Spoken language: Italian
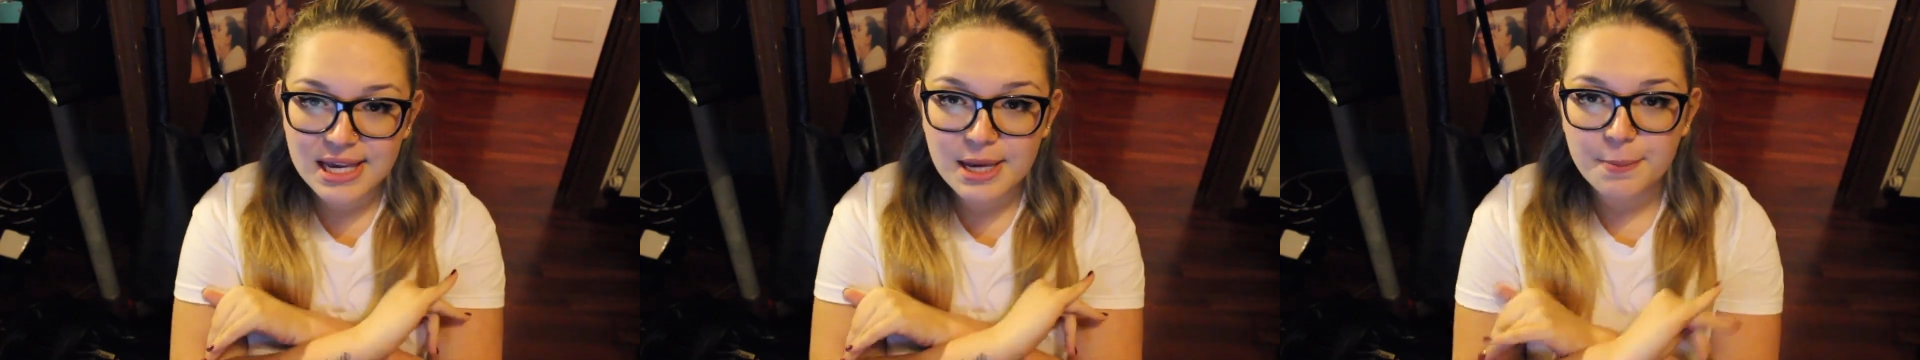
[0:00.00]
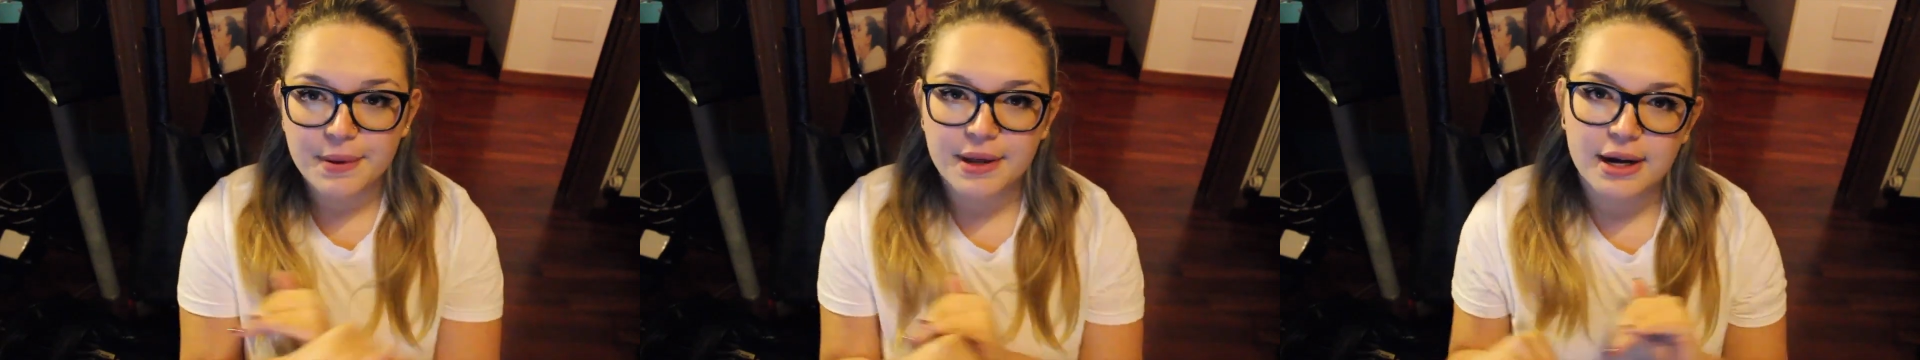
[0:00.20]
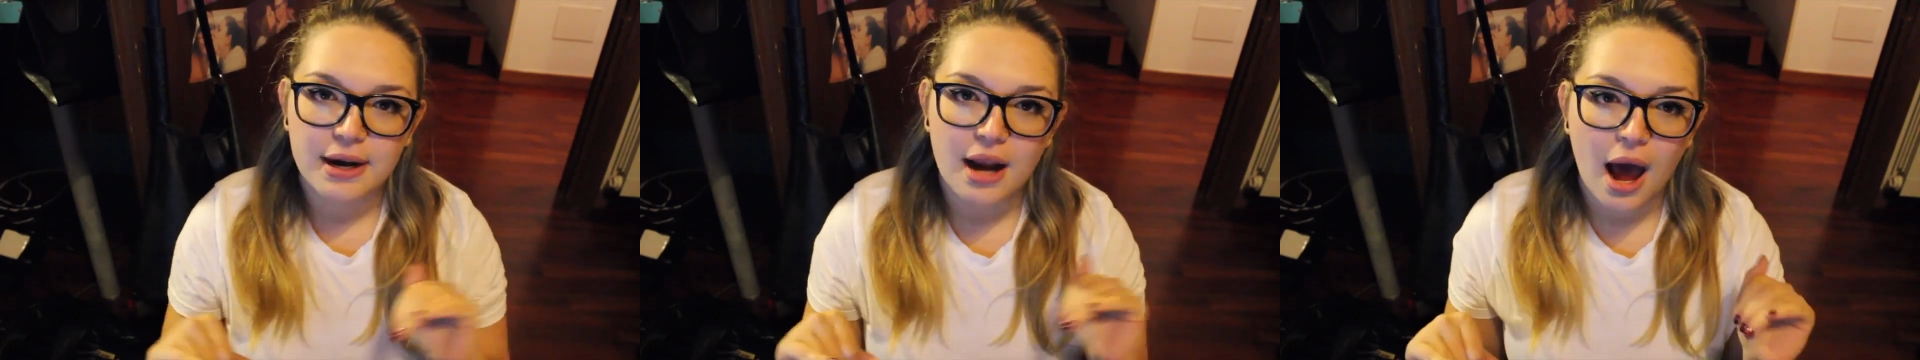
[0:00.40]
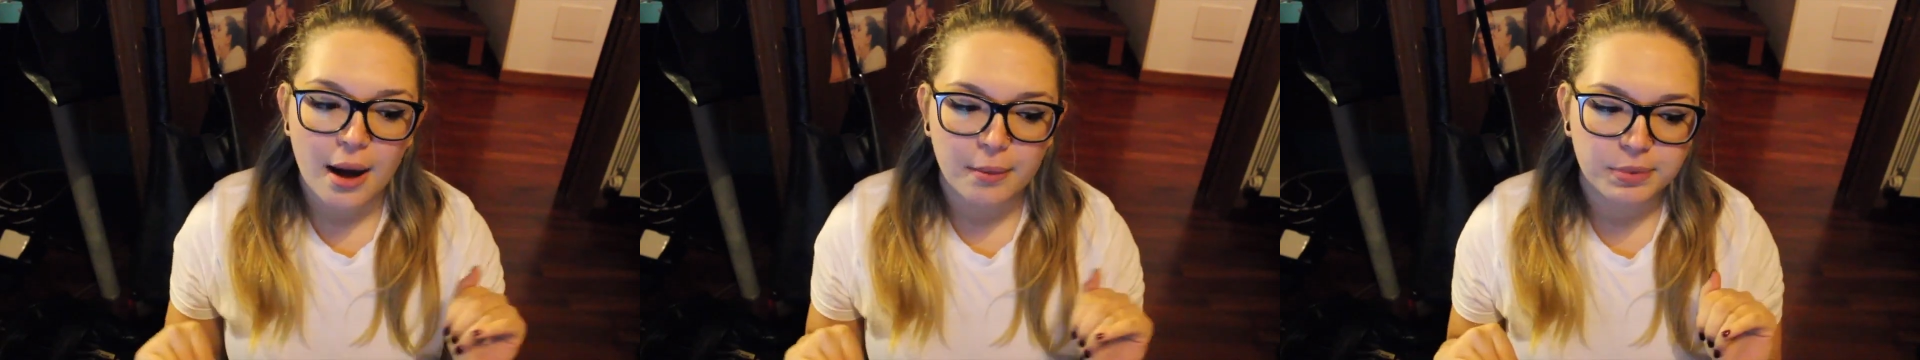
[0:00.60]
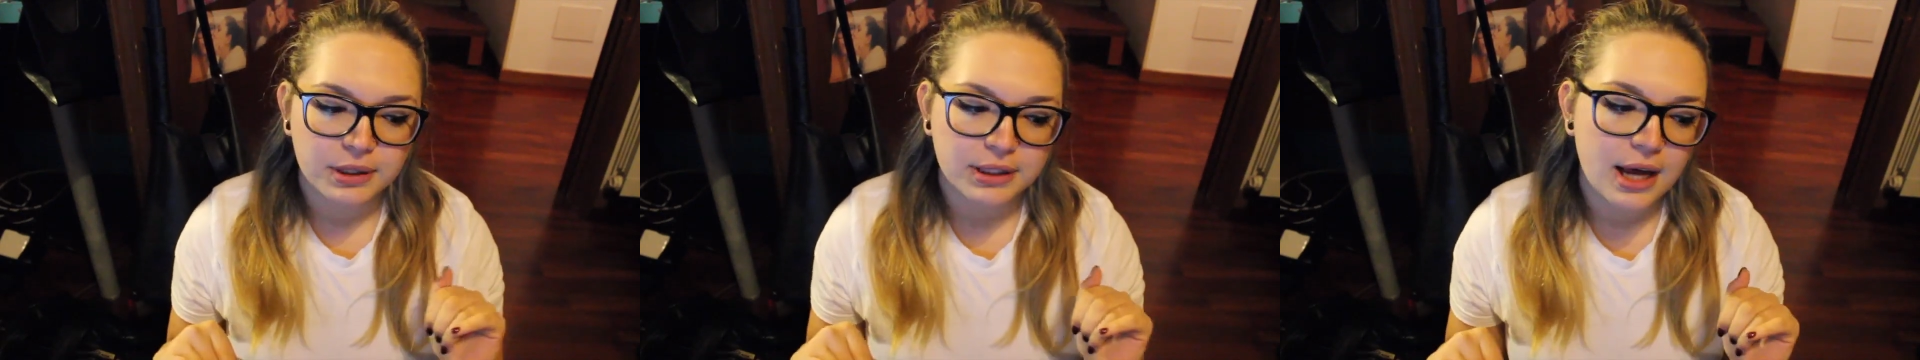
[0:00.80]
iper
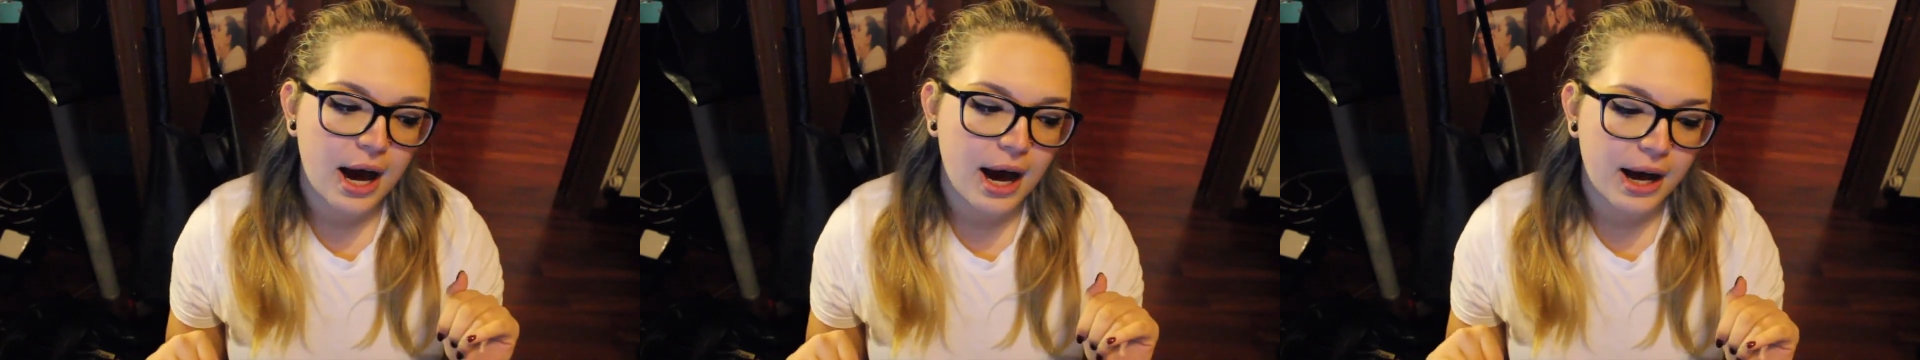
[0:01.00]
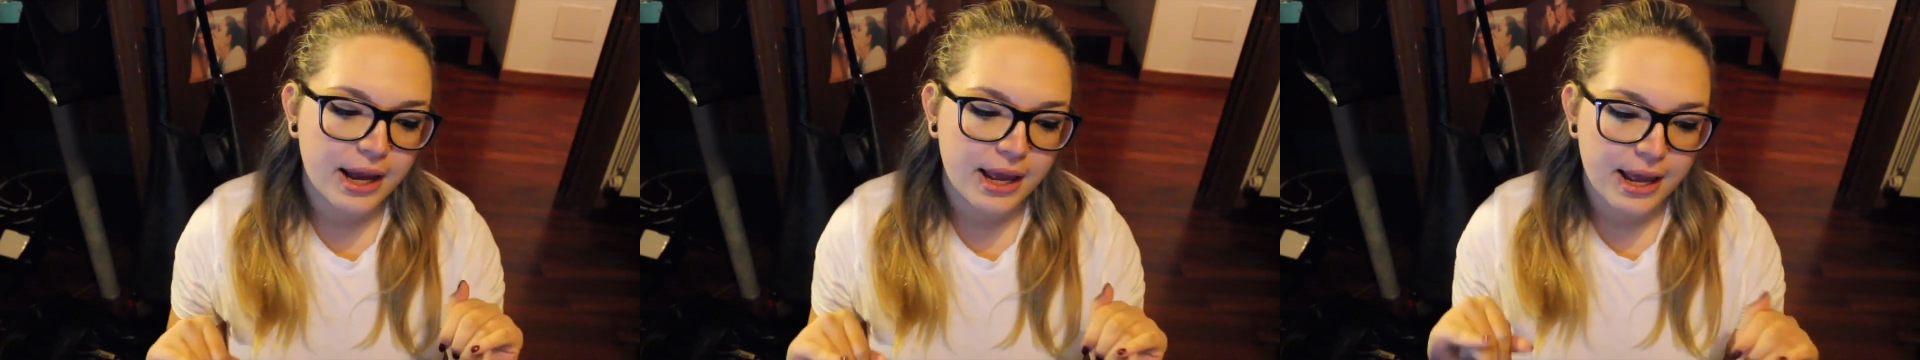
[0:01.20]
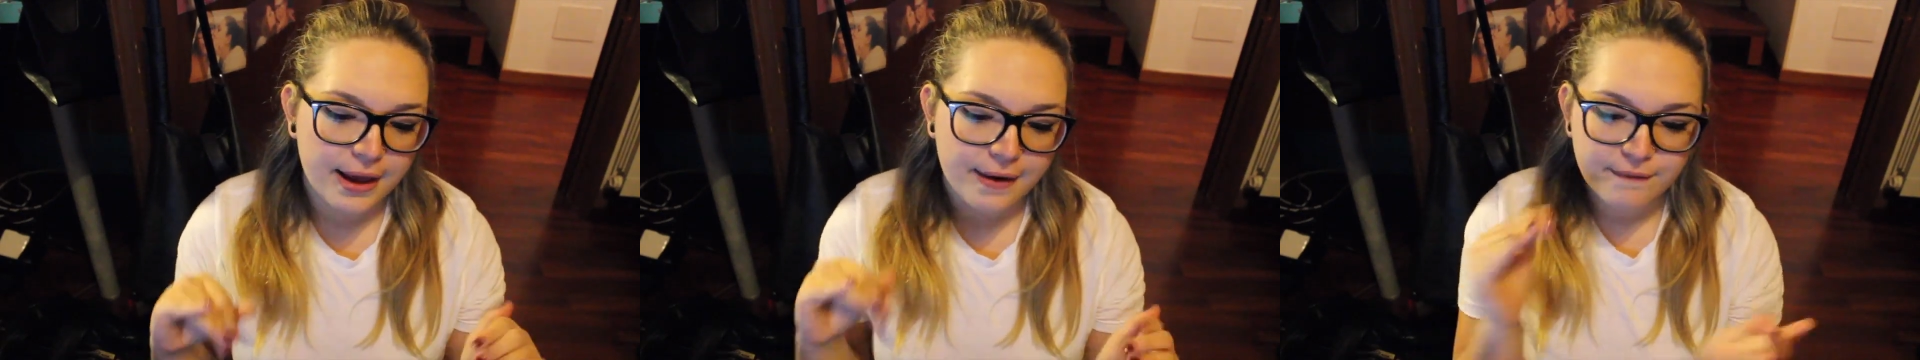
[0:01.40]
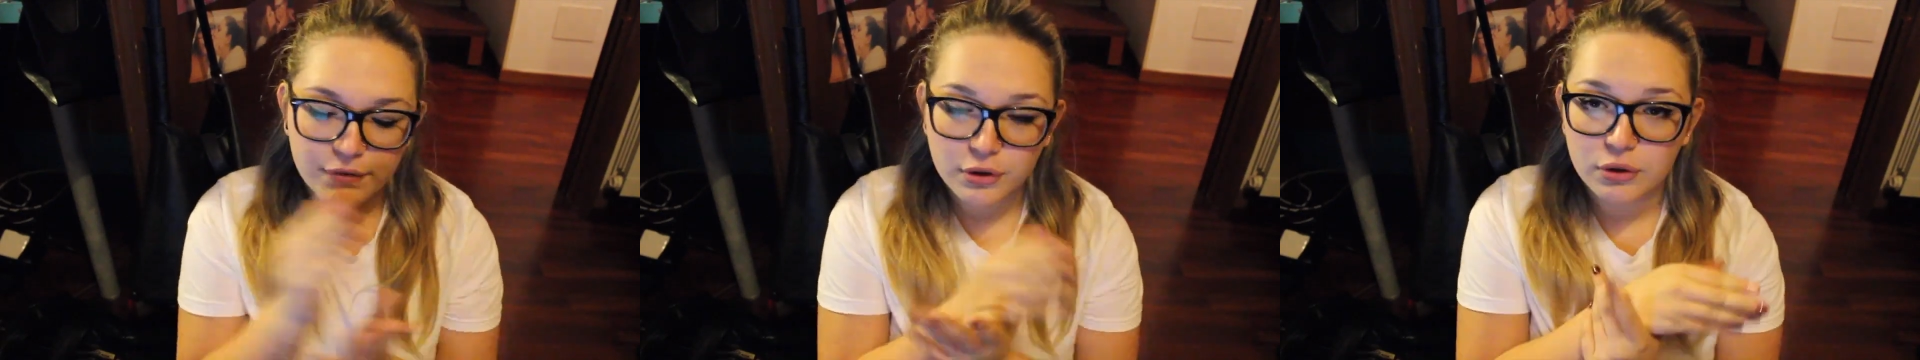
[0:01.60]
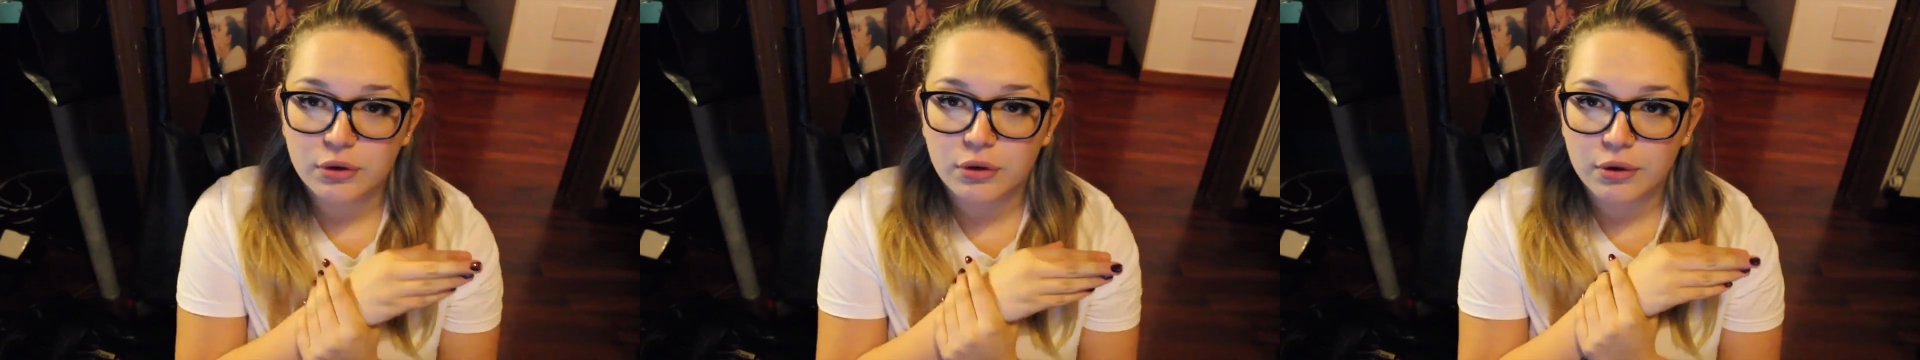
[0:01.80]
rapida e
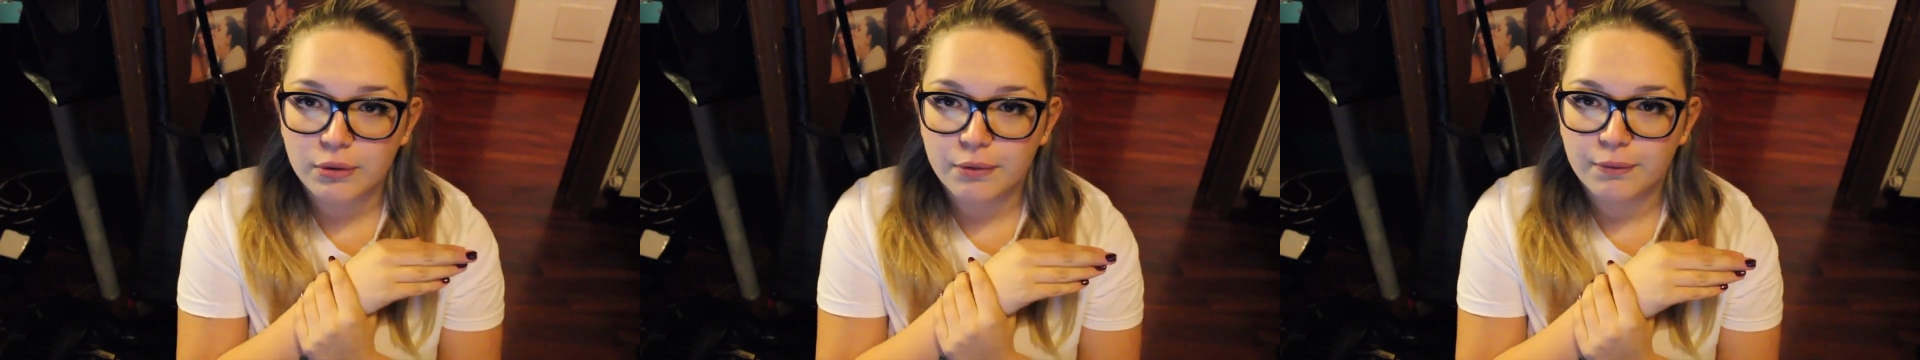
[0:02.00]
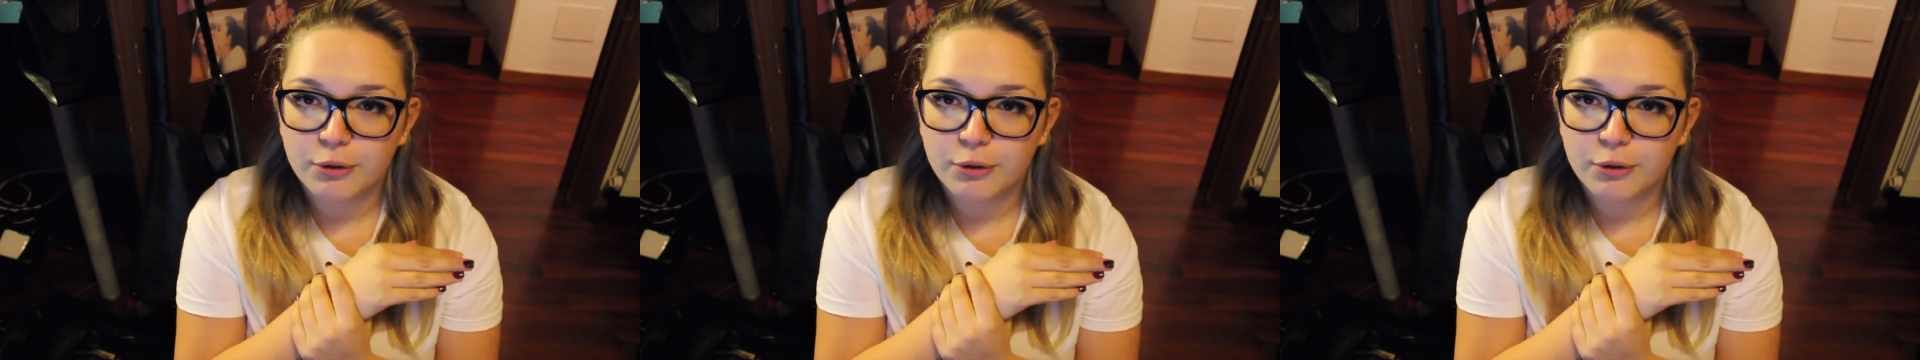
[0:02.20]
ve lo,